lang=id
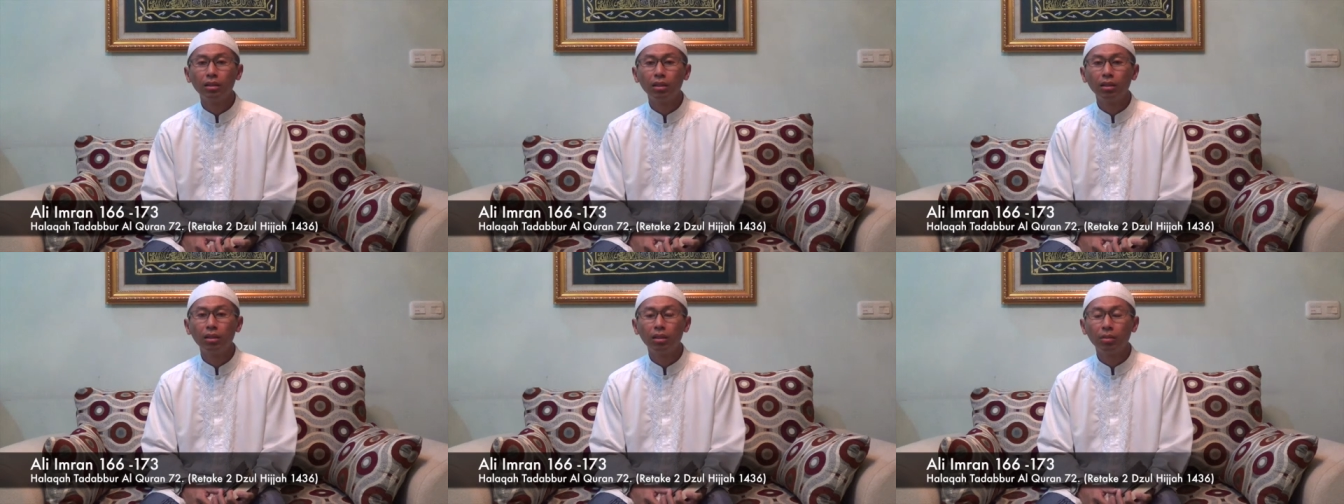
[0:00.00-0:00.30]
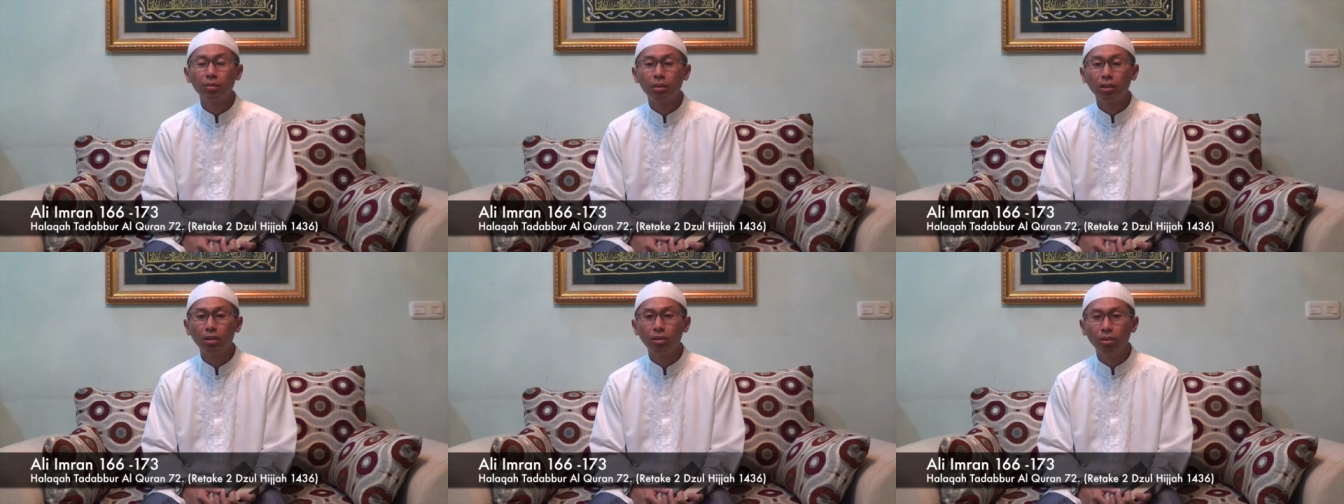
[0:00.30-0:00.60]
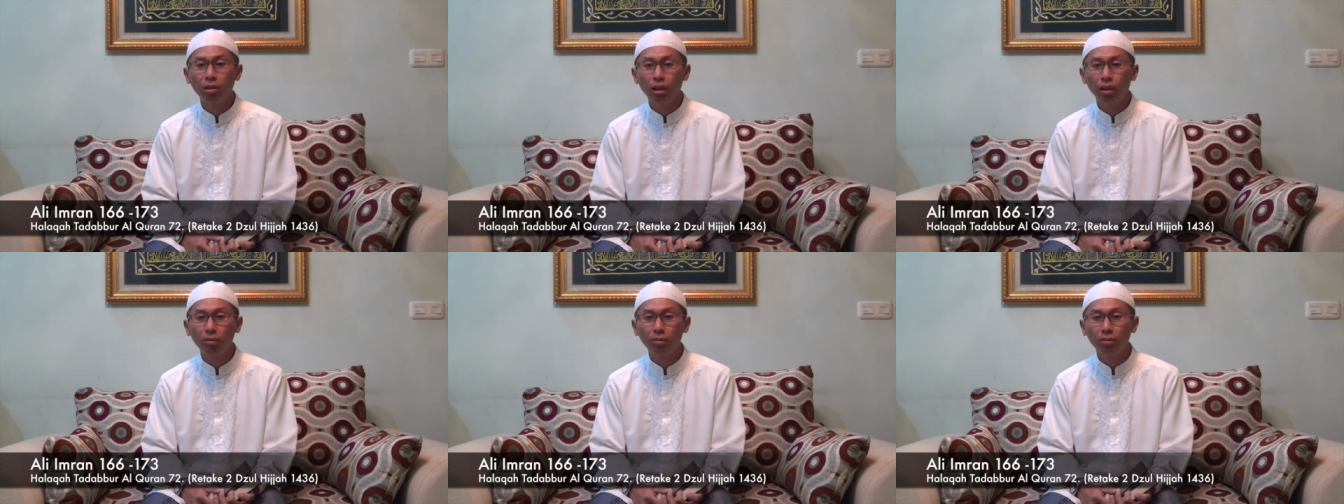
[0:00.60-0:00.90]
kita
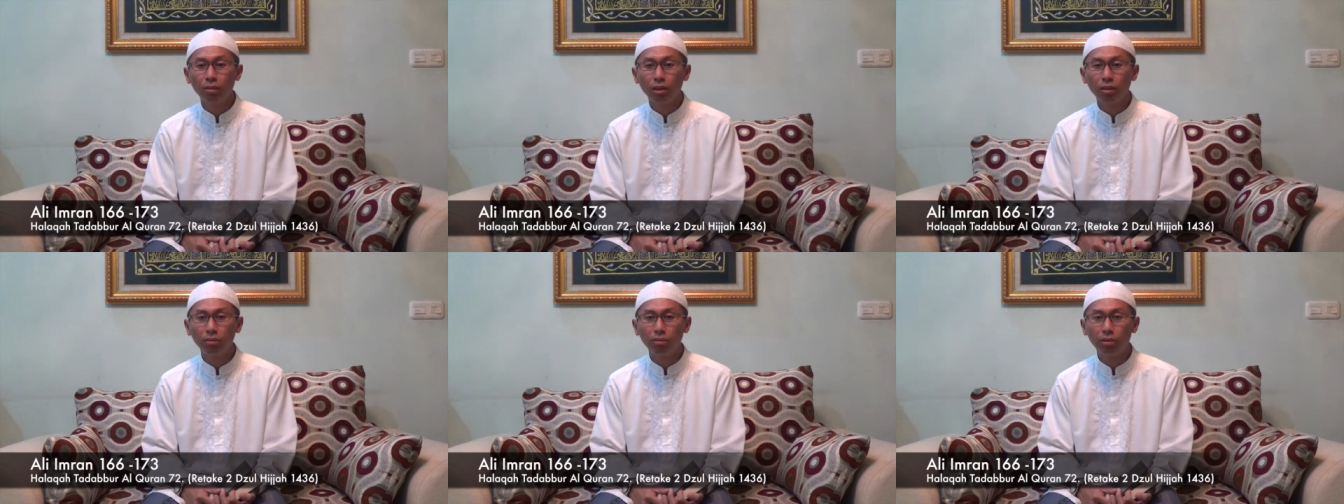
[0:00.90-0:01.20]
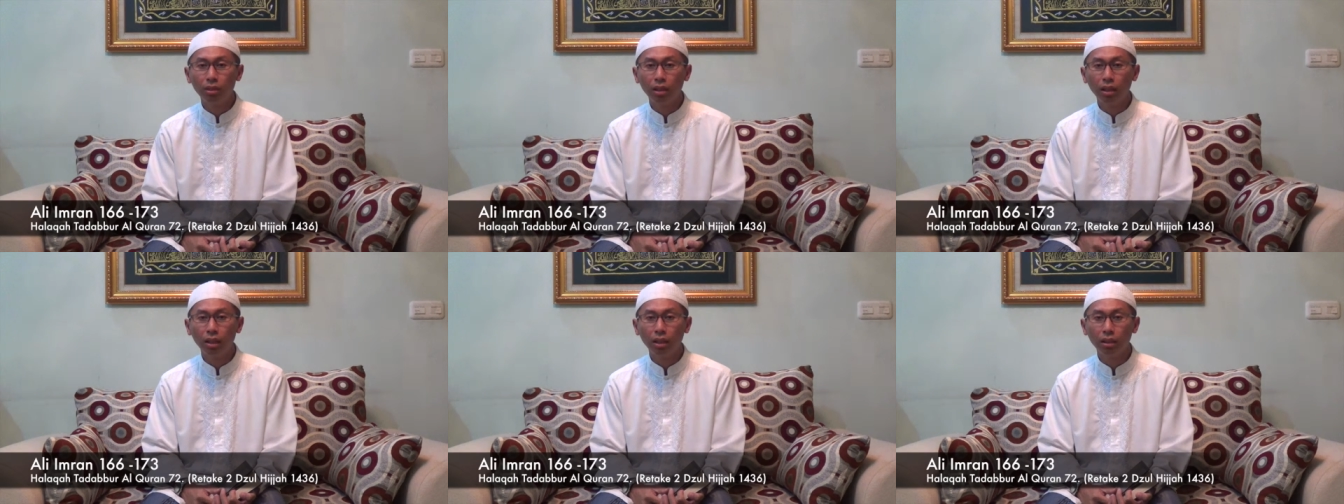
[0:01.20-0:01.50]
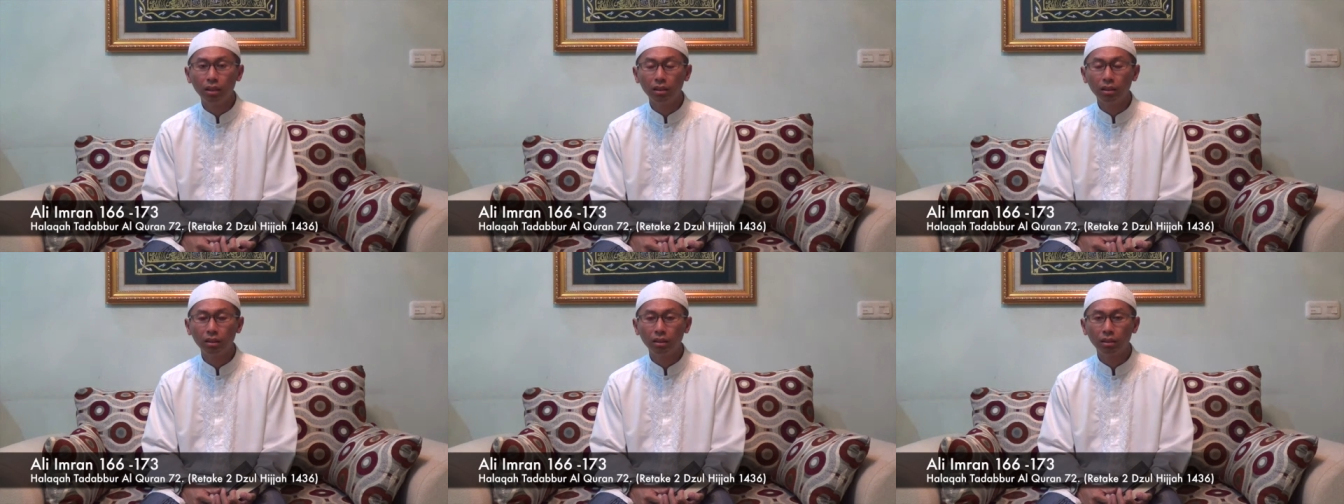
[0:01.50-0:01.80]
berdoa
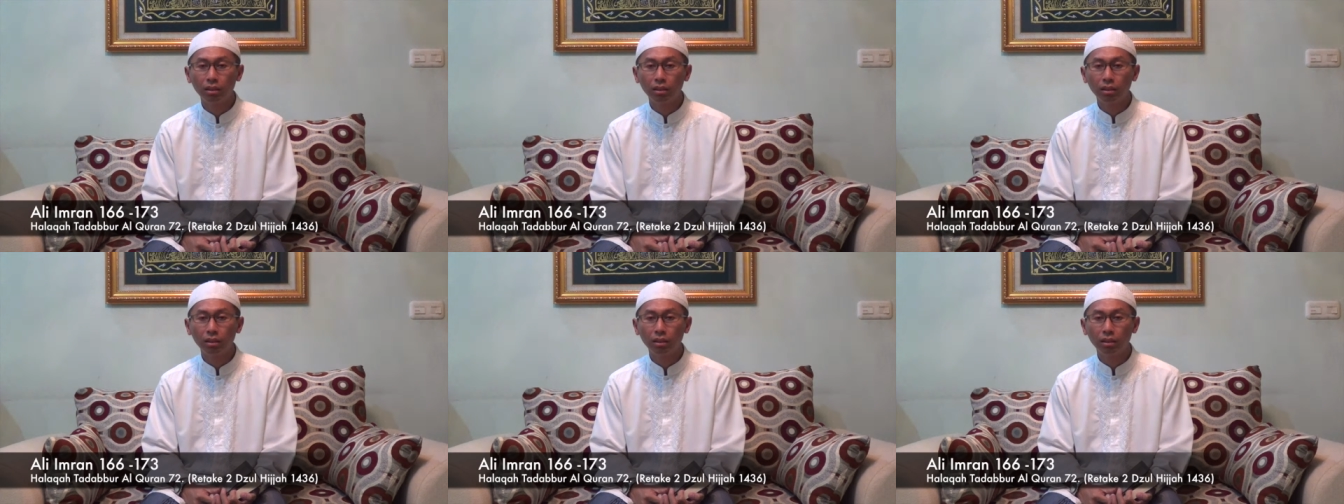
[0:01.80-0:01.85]
mudah-mudahan